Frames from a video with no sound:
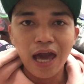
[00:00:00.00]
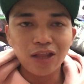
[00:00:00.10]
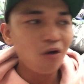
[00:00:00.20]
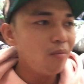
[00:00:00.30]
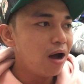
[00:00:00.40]

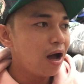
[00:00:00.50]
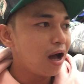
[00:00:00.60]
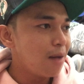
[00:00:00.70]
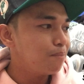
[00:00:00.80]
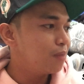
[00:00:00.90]
Etong
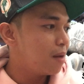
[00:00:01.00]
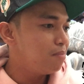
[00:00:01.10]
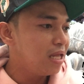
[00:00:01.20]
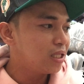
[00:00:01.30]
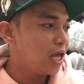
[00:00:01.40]
mga cup na
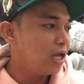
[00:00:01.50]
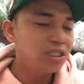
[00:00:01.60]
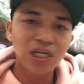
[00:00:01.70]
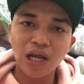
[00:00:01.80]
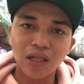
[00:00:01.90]

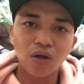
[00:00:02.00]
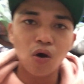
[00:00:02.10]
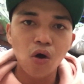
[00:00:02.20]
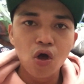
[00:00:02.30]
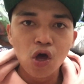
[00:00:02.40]
vintage,
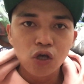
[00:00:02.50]
retro.